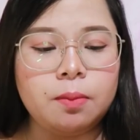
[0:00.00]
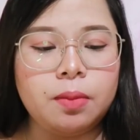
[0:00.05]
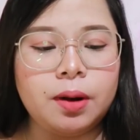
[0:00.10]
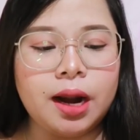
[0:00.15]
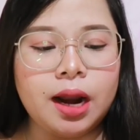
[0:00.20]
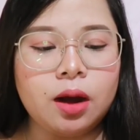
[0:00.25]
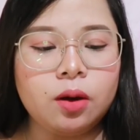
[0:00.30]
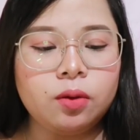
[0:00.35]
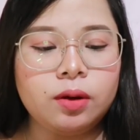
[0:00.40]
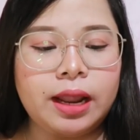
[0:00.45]

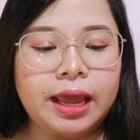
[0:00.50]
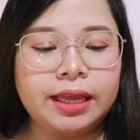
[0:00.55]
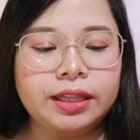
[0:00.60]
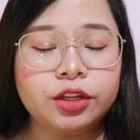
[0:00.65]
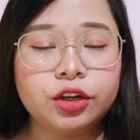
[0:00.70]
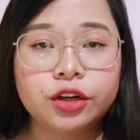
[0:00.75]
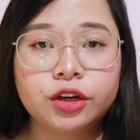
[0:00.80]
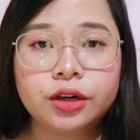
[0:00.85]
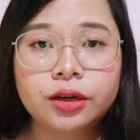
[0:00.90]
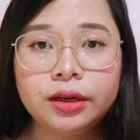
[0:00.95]
Brow
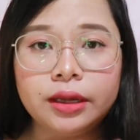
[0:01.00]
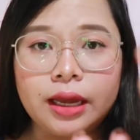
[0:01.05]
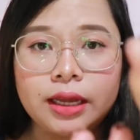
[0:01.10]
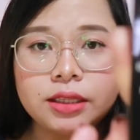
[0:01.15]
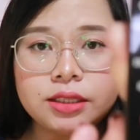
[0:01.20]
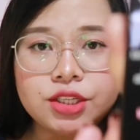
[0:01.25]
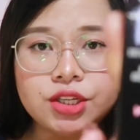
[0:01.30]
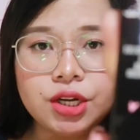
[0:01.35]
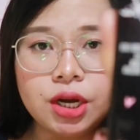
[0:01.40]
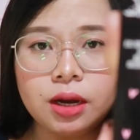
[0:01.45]
Liner
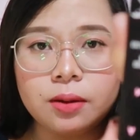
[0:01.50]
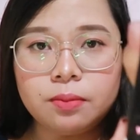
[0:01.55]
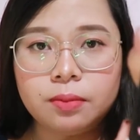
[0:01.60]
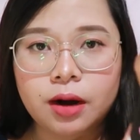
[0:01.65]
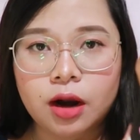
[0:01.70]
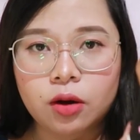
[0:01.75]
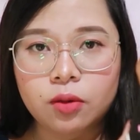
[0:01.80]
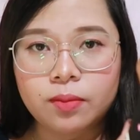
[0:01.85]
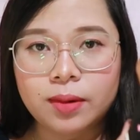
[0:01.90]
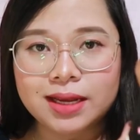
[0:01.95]
at saka
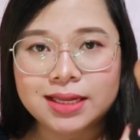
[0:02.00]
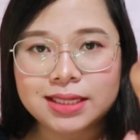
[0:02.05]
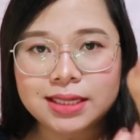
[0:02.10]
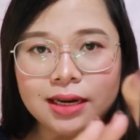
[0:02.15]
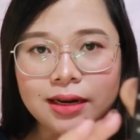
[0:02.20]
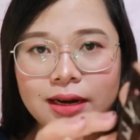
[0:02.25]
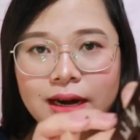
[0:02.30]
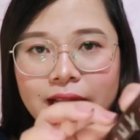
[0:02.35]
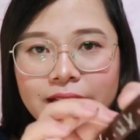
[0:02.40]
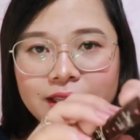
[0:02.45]
Brow
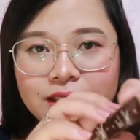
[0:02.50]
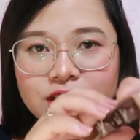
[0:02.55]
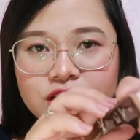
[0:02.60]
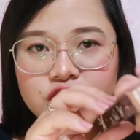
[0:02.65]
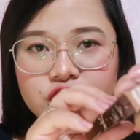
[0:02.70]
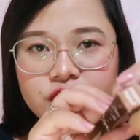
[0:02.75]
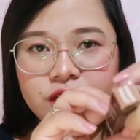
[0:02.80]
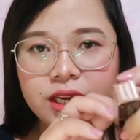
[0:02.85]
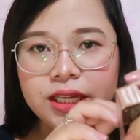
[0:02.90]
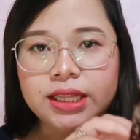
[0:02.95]
Mascara in the
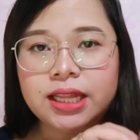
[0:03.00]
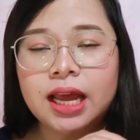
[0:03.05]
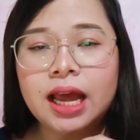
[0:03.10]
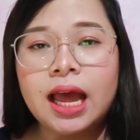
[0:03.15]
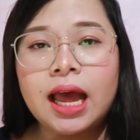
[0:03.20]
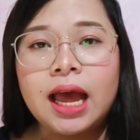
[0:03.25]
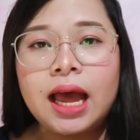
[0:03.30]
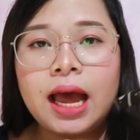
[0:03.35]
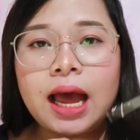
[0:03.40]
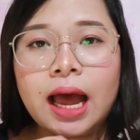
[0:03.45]
shade
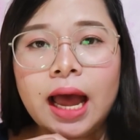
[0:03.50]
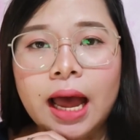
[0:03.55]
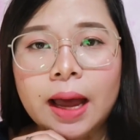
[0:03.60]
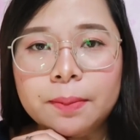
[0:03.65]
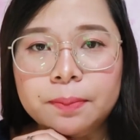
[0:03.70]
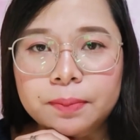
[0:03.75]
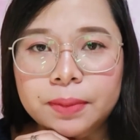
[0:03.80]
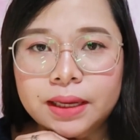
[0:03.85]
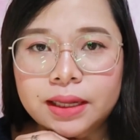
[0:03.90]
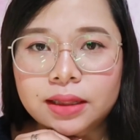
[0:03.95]

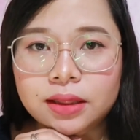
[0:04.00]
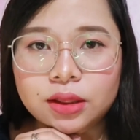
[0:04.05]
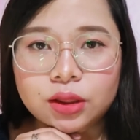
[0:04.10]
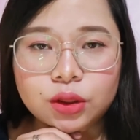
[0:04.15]
Happy